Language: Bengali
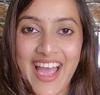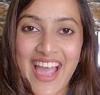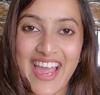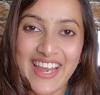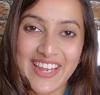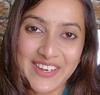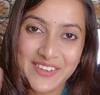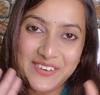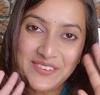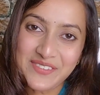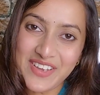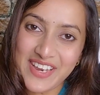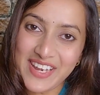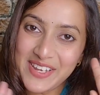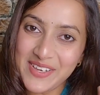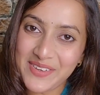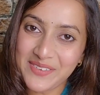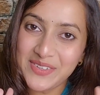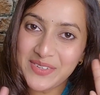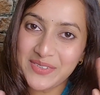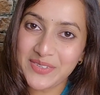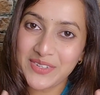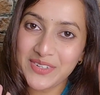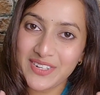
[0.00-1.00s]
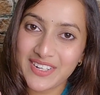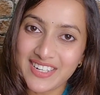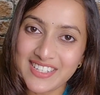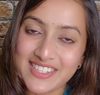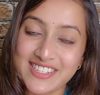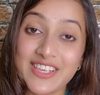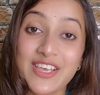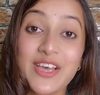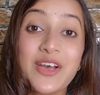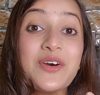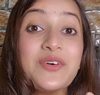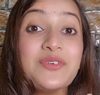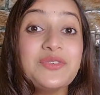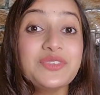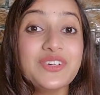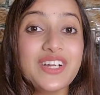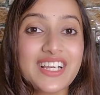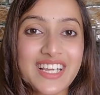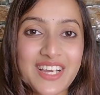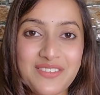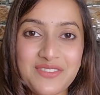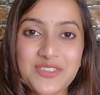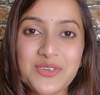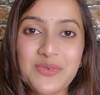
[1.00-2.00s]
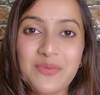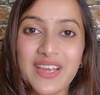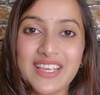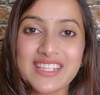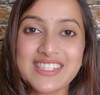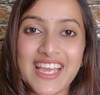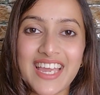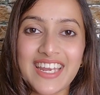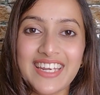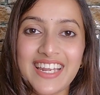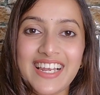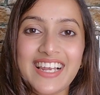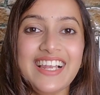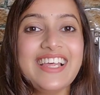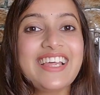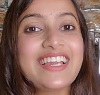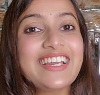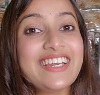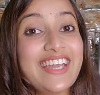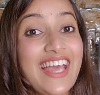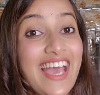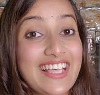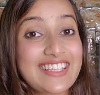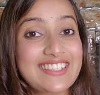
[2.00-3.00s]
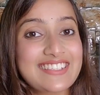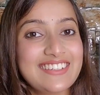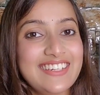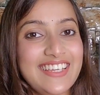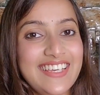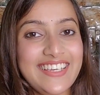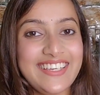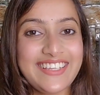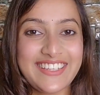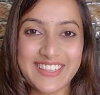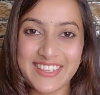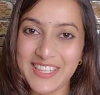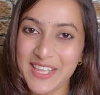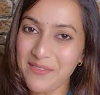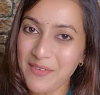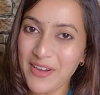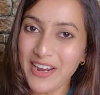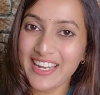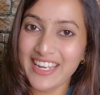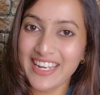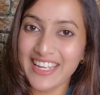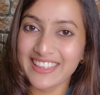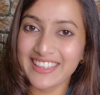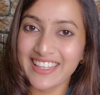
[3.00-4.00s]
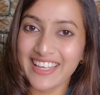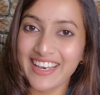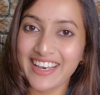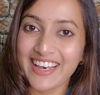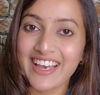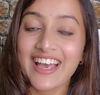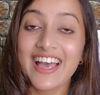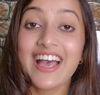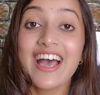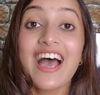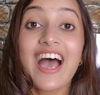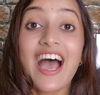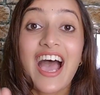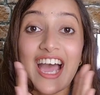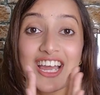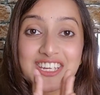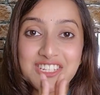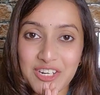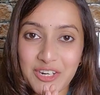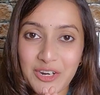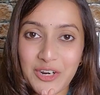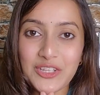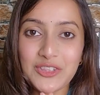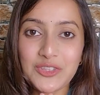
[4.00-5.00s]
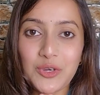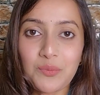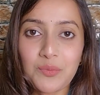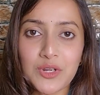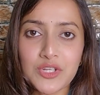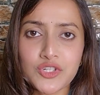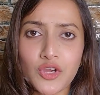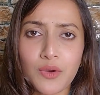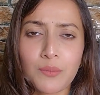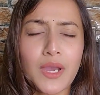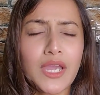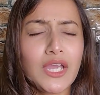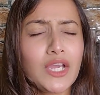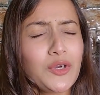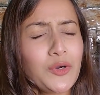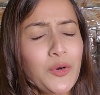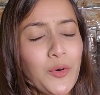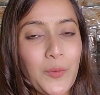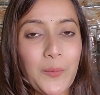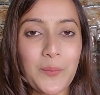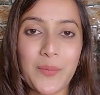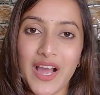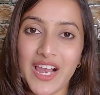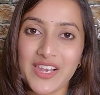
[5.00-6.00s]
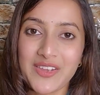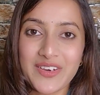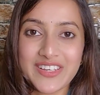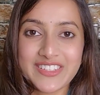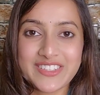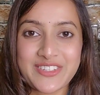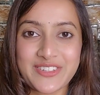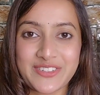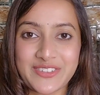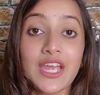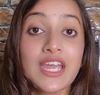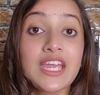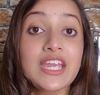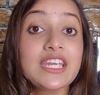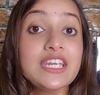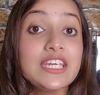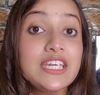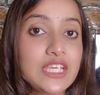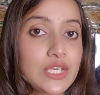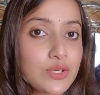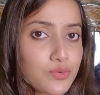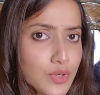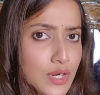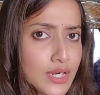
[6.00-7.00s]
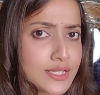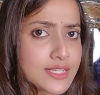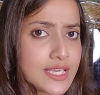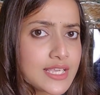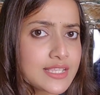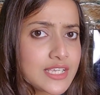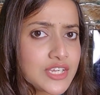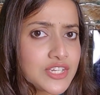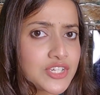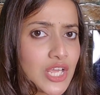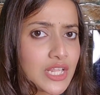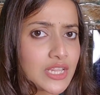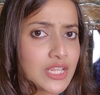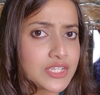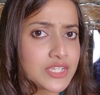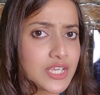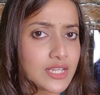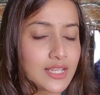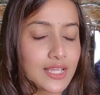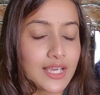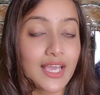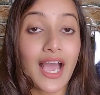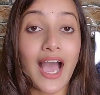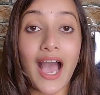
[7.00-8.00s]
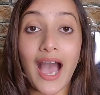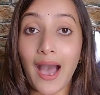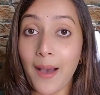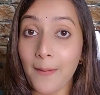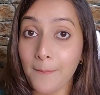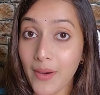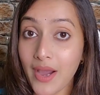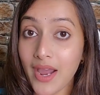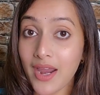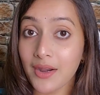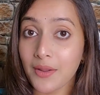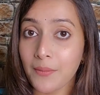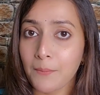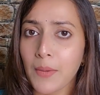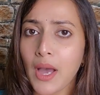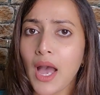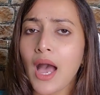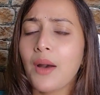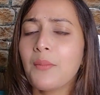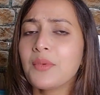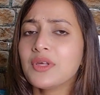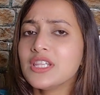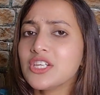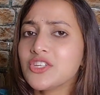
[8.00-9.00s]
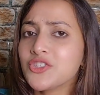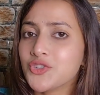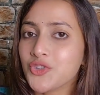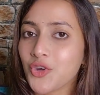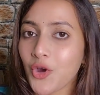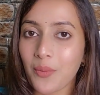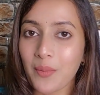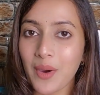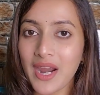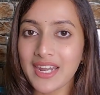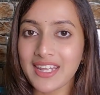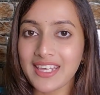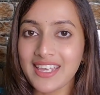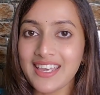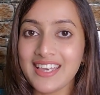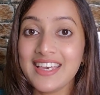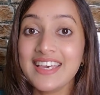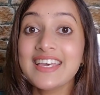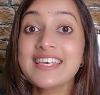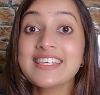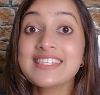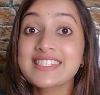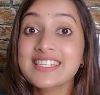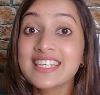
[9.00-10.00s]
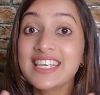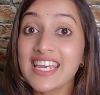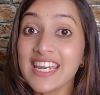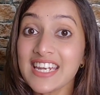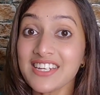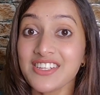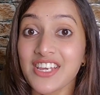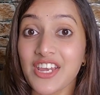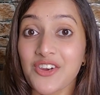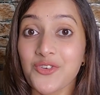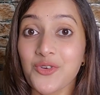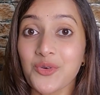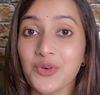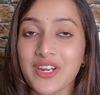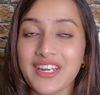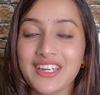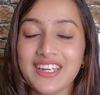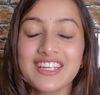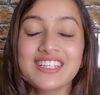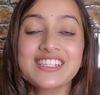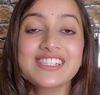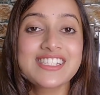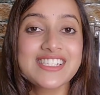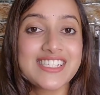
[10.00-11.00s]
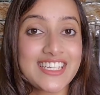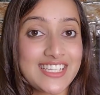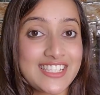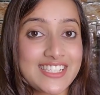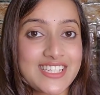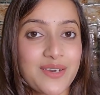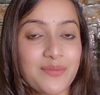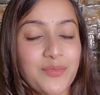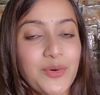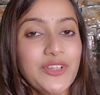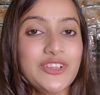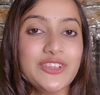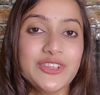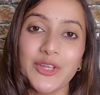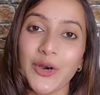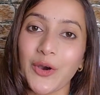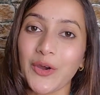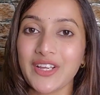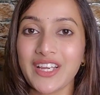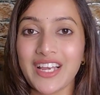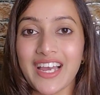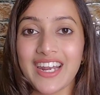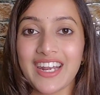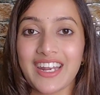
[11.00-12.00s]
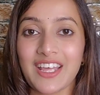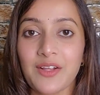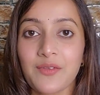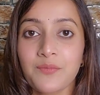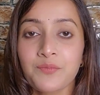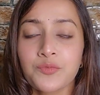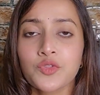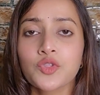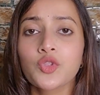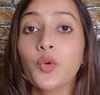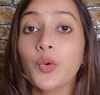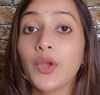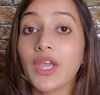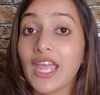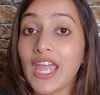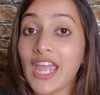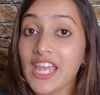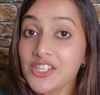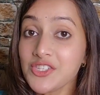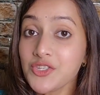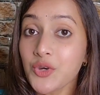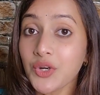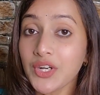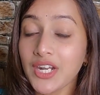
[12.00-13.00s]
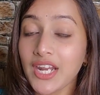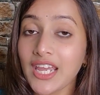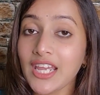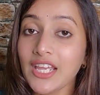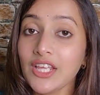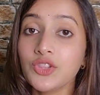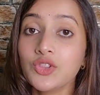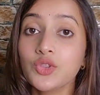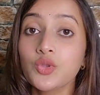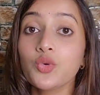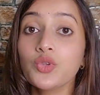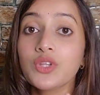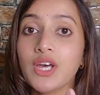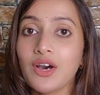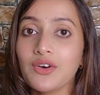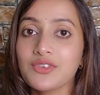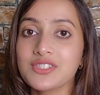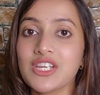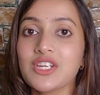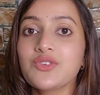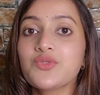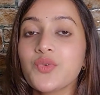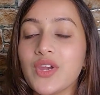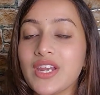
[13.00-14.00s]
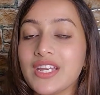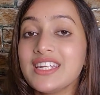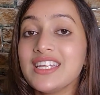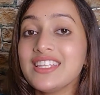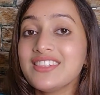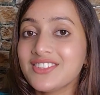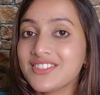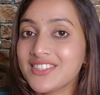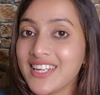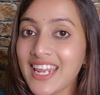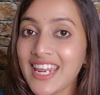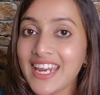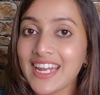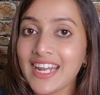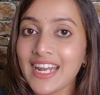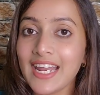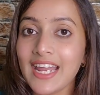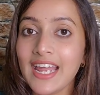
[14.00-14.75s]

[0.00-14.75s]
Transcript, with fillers: Hello, my lovely viewers. ওয়েলকাম টু my চ্যানেল Dazzling দীপান্বিতা আশা করি তোমরা সবাই খুব ভালো আছো নিউ ইয়ার চেঞ্জের সাথে সাথে আমার বা আমাদের সবারই স্কিন কেয়ার রুটিনের চেঞ্জ আপ দরকার তো এই জন্যে টু থাউজেন্ড টোয়েন্টি থ্রি